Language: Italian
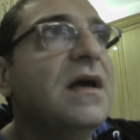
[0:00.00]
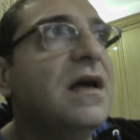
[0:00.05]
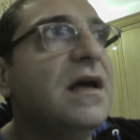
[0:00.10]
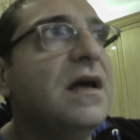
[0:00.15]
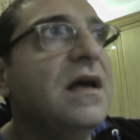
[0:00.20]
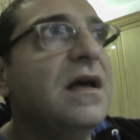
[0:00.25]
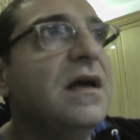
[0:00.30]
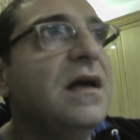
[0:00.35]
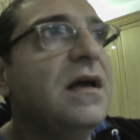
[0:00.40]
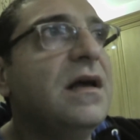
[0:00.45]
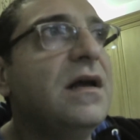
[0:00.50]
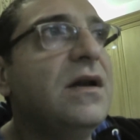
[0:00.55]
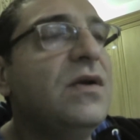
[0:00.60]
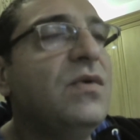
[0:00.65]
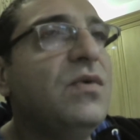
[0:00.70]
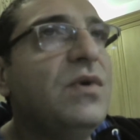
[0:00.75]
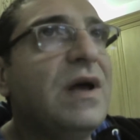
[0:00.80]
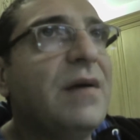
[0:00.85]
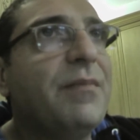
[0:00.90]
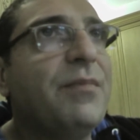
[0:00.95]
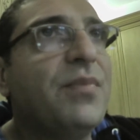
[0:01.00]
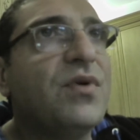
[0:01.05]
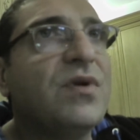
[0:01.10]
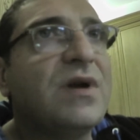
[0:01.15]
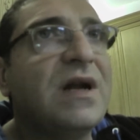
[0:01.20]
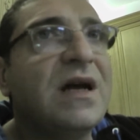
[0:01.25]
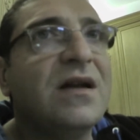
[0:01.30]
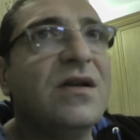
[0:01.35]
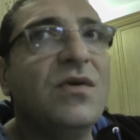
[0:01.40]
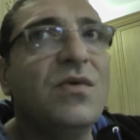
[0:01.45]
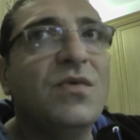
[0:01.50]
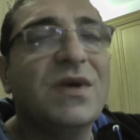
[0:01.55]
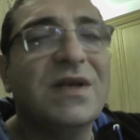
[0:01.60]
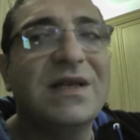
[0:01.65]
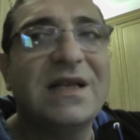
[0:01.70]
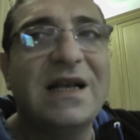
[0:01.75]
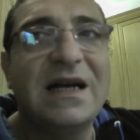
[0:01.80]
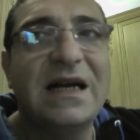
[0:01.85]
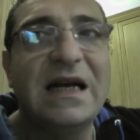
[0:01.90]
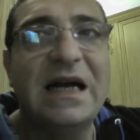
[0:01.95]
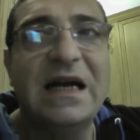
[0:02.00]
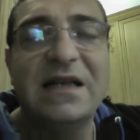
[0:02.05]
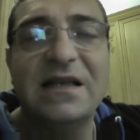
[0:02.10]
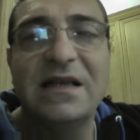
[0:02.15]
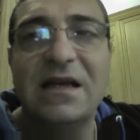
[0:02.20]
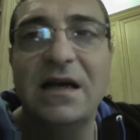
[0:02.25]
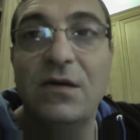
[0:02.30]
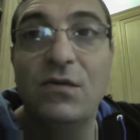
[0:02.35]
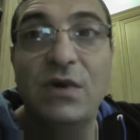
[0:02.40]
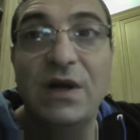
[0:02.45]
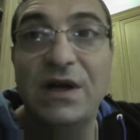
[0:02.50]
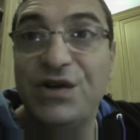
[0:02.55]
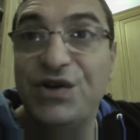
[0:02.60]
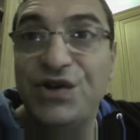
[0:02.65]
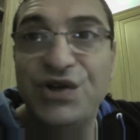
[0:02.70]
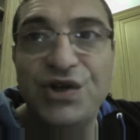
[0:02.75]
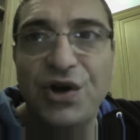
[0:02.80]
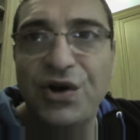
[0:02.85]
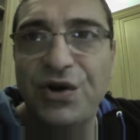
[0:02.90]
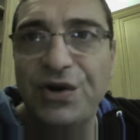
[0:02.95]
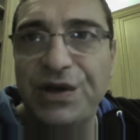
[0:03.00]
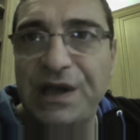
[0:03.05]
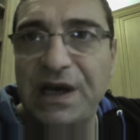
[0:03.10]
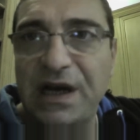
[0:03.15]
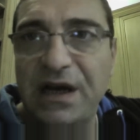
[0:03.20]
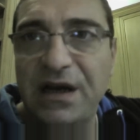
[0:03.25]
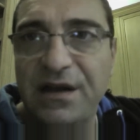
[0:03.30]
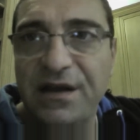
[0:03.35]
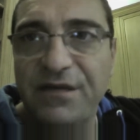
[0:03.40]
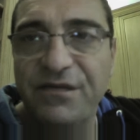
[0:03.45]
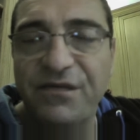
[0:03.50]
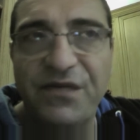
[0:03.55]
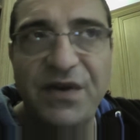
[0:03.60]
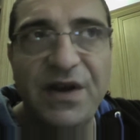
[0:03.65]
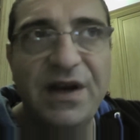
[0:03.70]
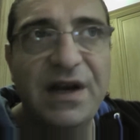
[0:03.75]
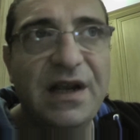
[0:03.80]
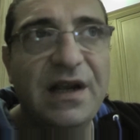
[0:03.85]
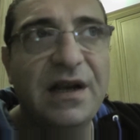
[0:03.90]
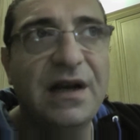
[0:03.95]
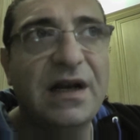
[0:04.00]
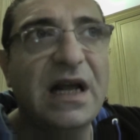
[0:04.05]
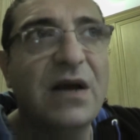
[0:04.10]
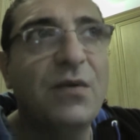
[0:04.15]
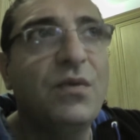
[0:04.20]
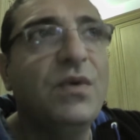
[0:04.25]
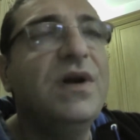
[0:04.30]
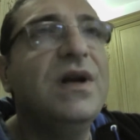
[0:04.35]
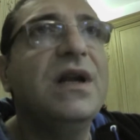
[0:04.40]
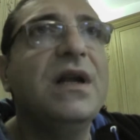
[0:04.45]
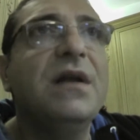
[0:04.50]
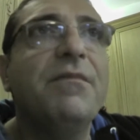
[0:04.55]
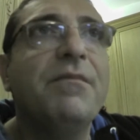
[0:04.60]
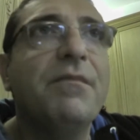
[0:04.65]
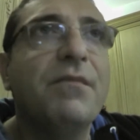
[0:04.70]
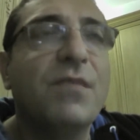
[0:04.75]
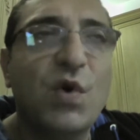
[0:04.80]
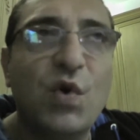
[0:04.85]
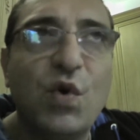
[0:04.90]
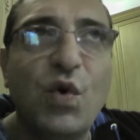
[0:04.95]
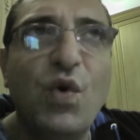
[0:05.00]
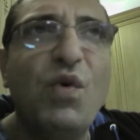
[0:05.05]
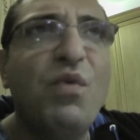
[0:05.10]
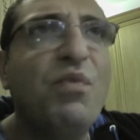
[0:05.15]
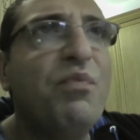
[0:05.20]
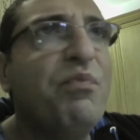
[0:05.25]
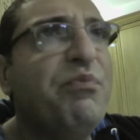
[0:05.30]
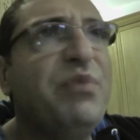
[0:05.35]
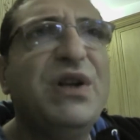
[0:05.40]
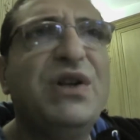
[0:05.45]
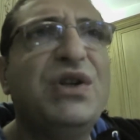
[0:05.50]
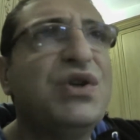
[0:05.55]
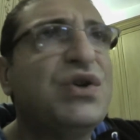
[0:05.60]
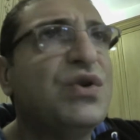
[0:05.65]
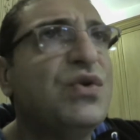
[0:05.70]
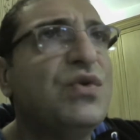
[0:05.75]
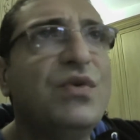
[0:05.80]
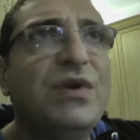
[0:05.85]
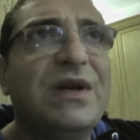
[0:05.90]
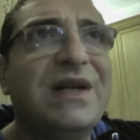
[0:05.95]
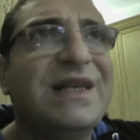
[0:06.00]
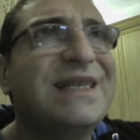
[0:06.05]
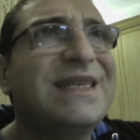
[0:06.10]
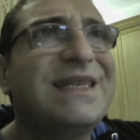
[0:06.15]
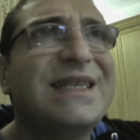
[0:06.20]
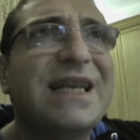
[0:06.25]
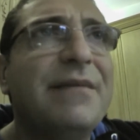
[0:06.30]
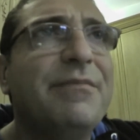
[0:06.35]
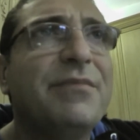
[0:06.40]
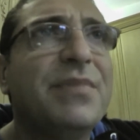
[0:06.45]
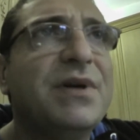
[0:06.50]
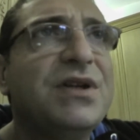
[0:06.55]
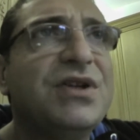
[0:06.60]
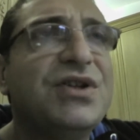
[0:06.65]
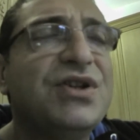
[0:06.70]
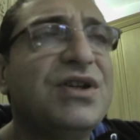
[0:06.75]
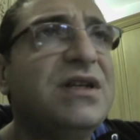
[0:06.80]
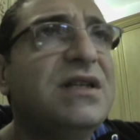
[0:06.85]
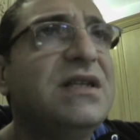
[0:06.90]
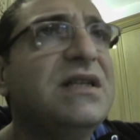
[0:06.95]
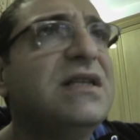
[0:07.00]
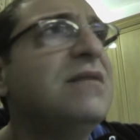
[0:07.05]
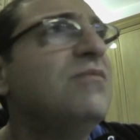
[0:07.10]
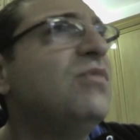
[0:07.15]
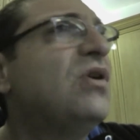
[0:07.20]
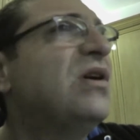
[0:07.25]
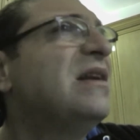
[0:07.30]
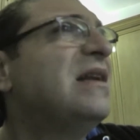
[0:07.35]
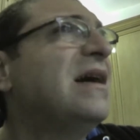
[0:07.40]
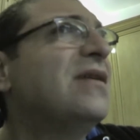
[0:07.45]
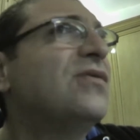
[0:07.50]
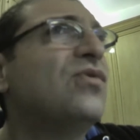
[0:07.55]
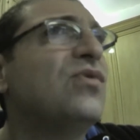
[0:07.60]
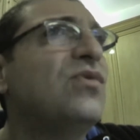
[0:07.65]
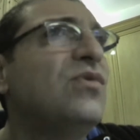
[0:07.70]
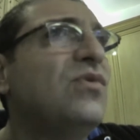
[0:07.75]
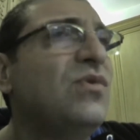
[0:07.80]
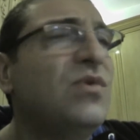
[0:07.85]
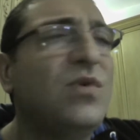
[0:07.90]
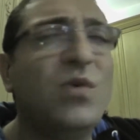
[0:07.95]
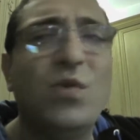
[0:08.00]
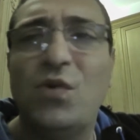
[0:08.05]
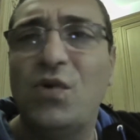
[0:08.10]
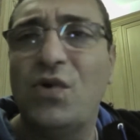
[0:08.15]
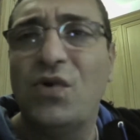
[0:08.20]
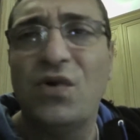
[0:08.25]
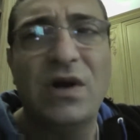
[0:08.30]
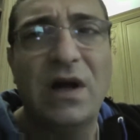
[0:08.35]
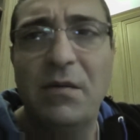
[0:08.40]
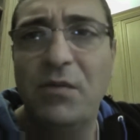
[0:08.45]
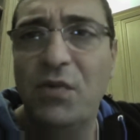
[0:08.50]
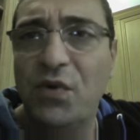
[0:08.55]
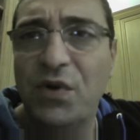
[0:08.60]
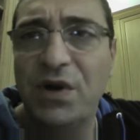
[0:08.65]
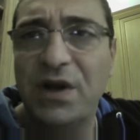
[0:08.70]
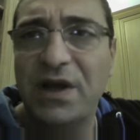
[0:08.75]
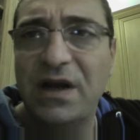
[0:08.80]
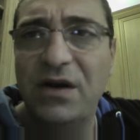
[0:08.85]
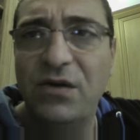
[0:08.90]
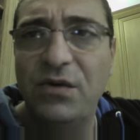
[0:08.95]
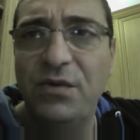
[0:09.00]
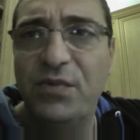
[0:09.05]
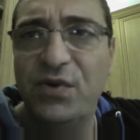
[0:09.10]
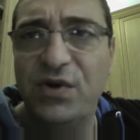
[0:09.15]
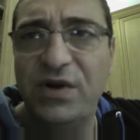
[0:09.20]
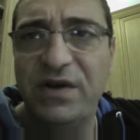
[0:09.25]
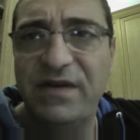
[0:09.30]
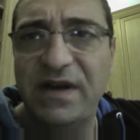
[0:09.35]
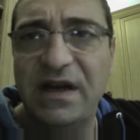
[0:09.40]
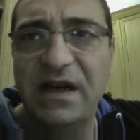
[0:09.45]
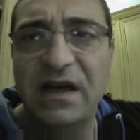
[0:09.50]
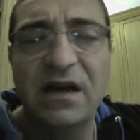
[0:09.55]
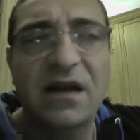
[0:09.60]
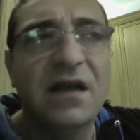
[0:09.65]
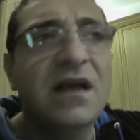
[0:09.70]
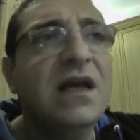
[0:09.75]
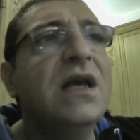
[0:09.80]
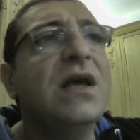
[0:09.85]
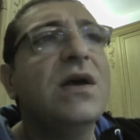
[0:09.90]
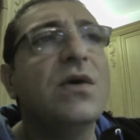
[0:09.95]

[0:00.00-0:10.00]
Eh, lui ha portato in questa casa una gioia infinita, quindi con un piccione semplicissimo ha dato tutto l'amore che lui poteva dare.